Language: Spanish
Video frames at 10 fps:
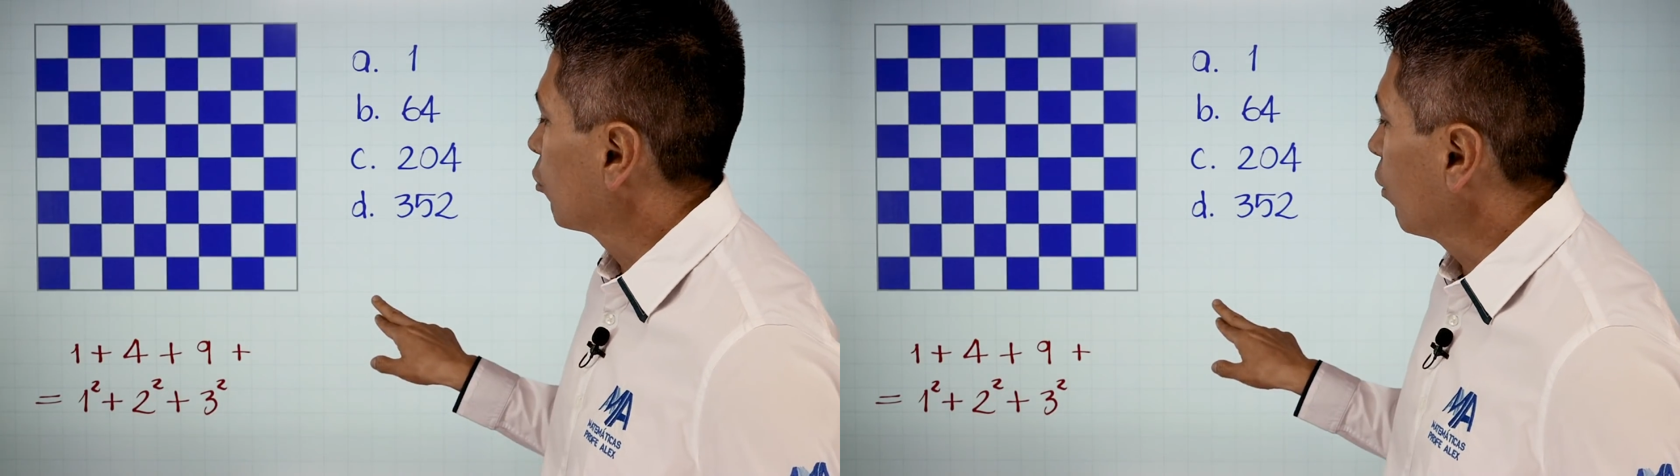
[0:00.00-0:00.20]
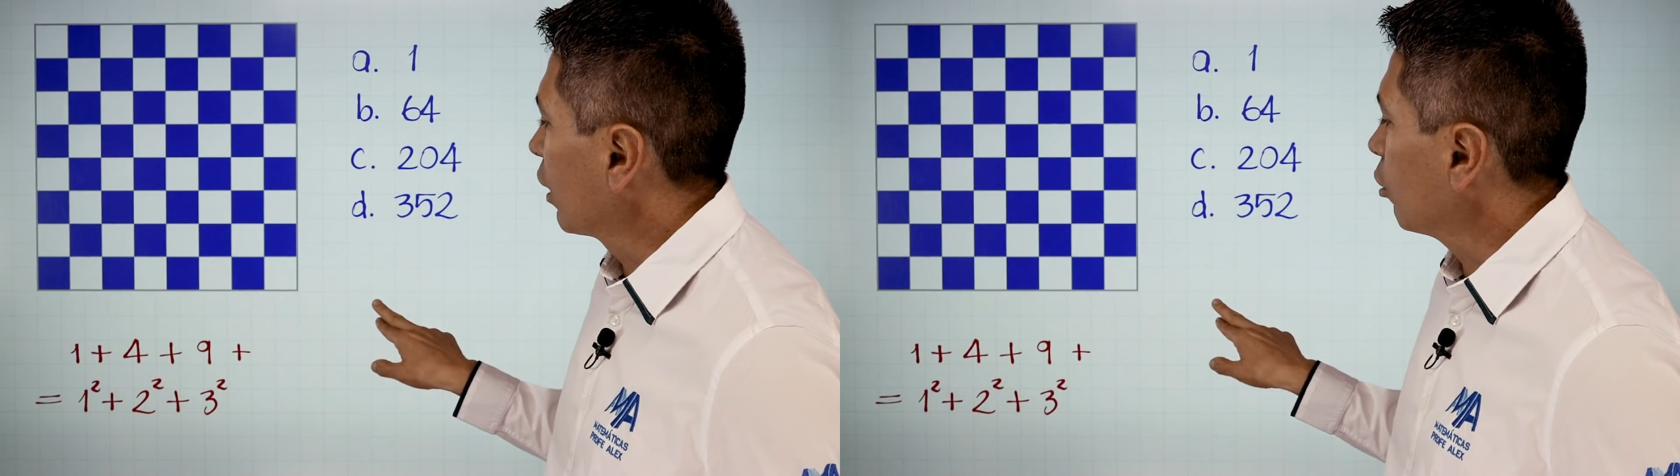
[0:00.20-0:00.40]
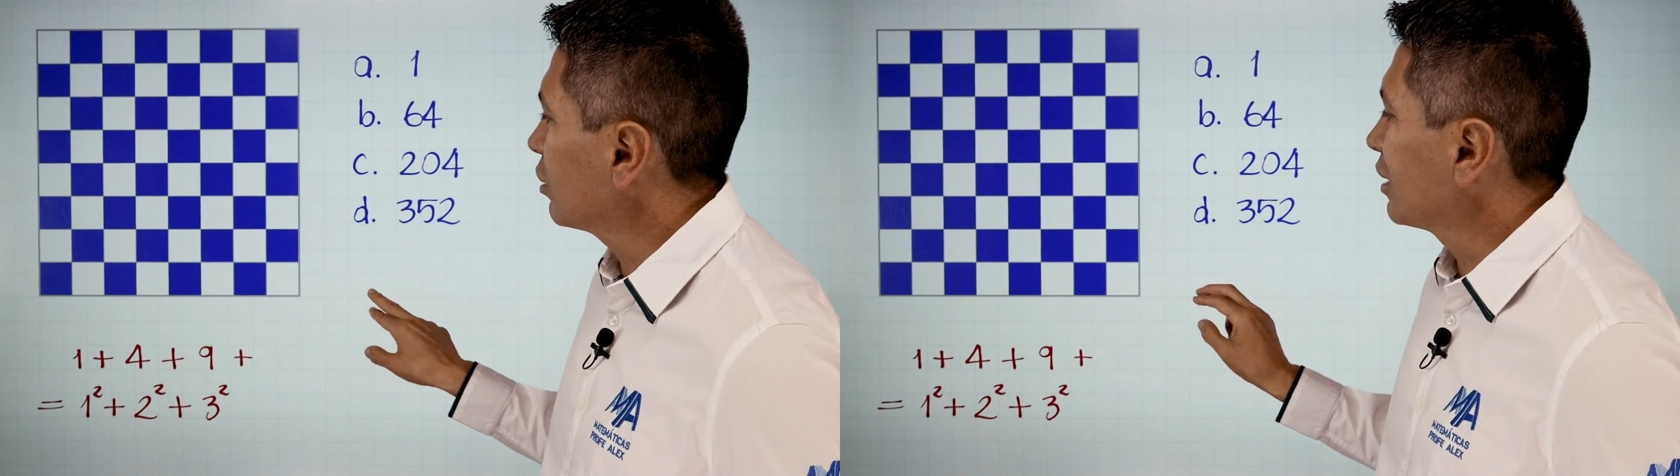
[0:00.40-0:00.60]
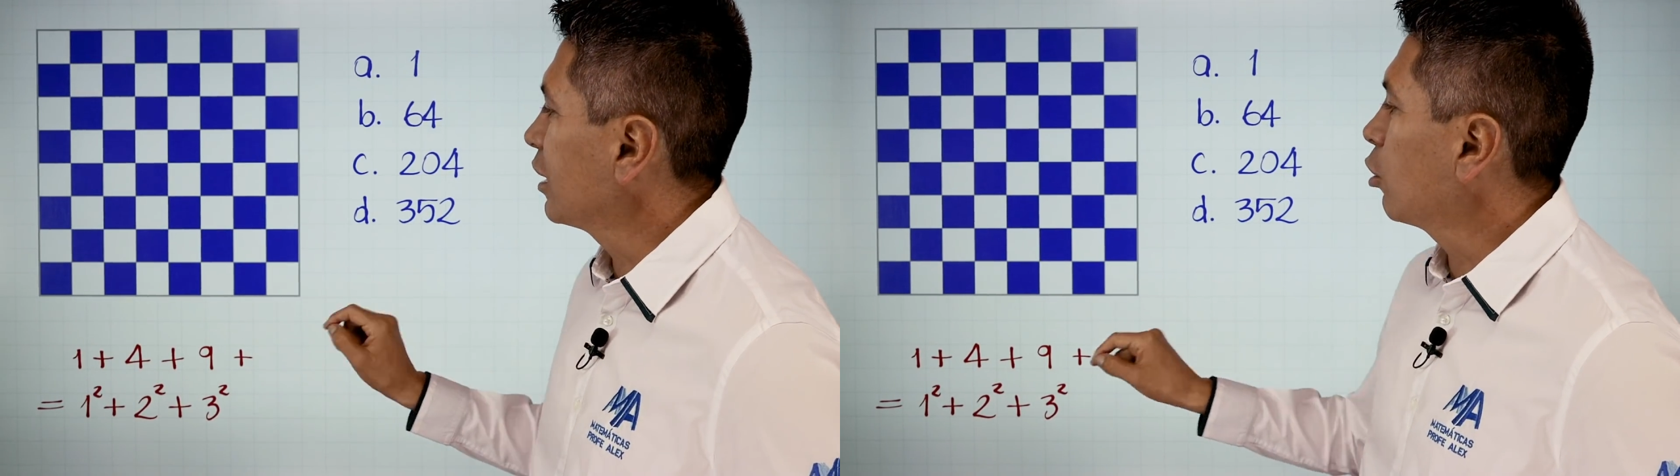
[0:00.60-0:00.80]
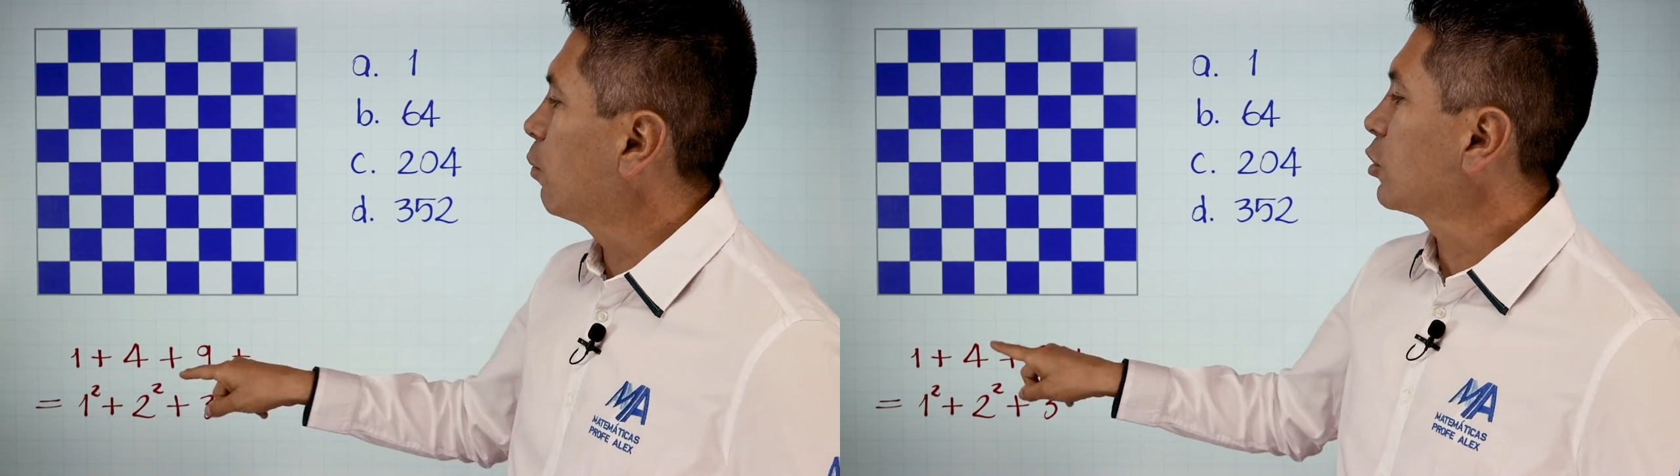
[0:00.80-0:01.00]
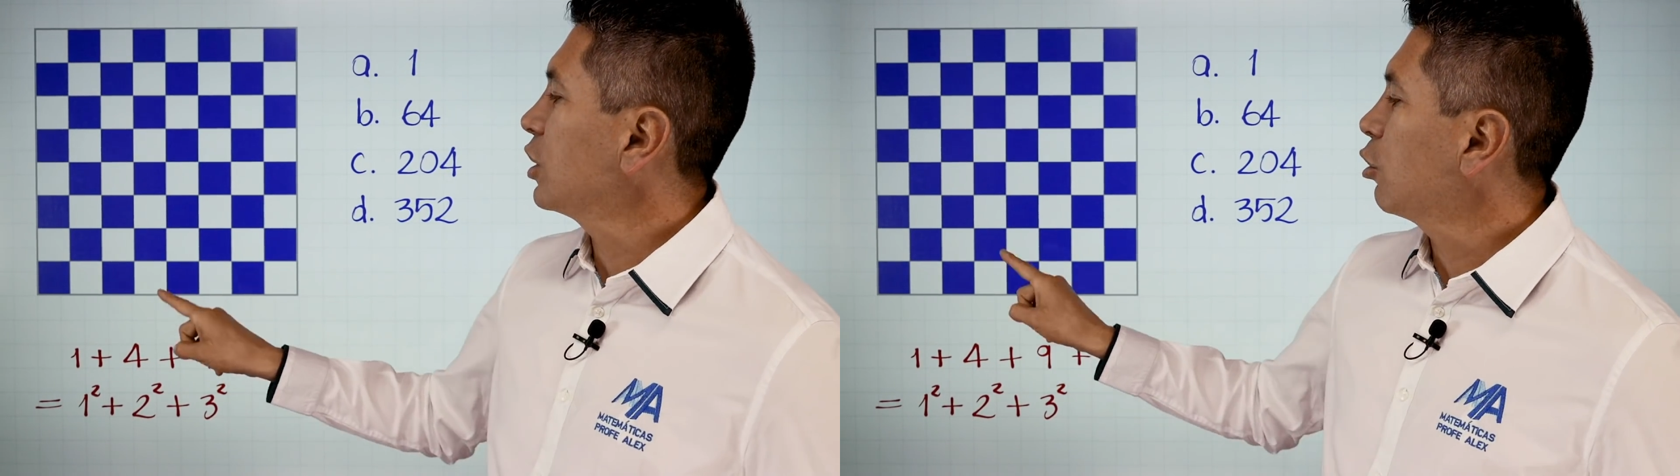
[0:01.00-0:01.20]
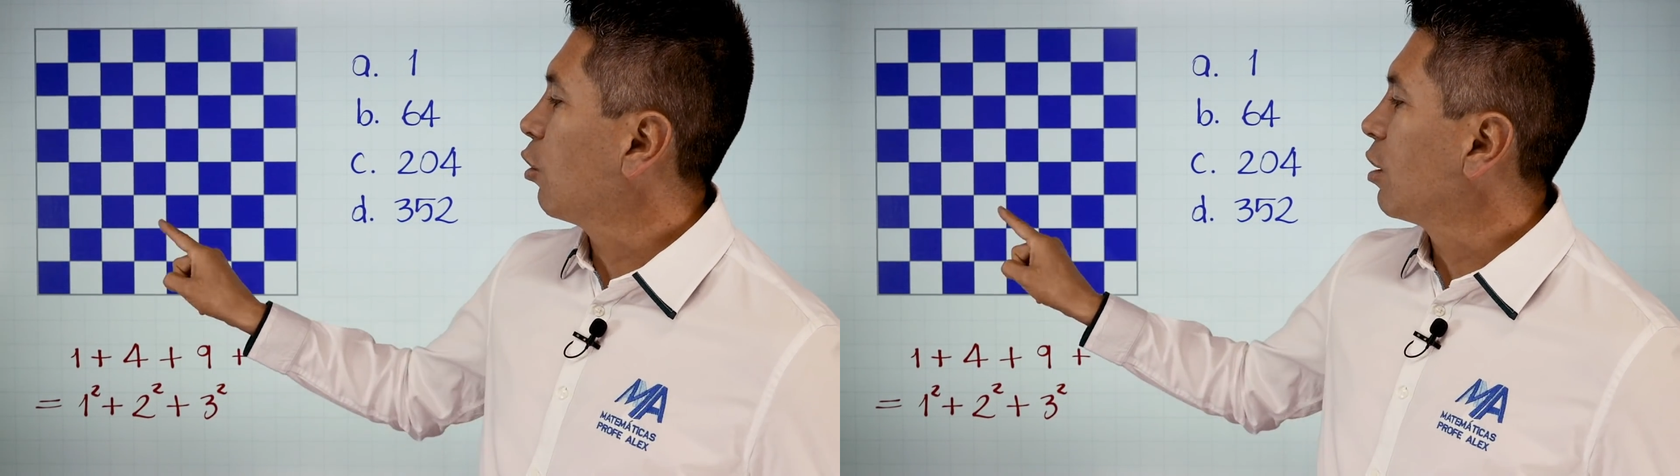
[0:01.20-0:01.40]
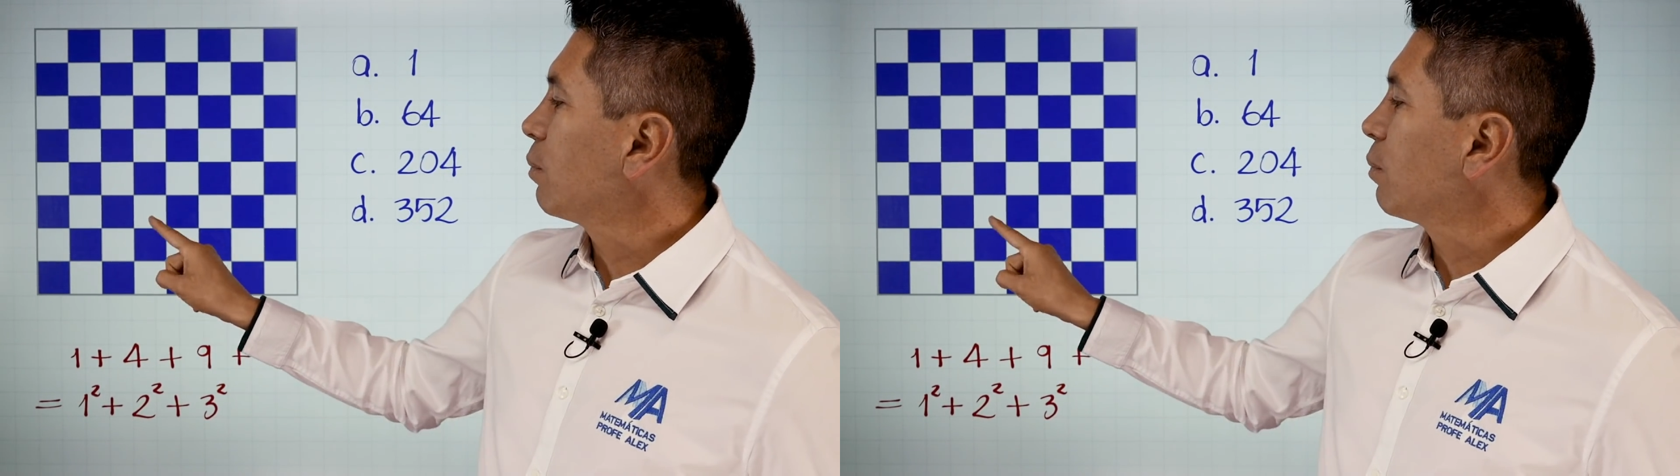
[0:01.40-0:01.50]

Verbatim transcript: Cuadrados de 5 por 5,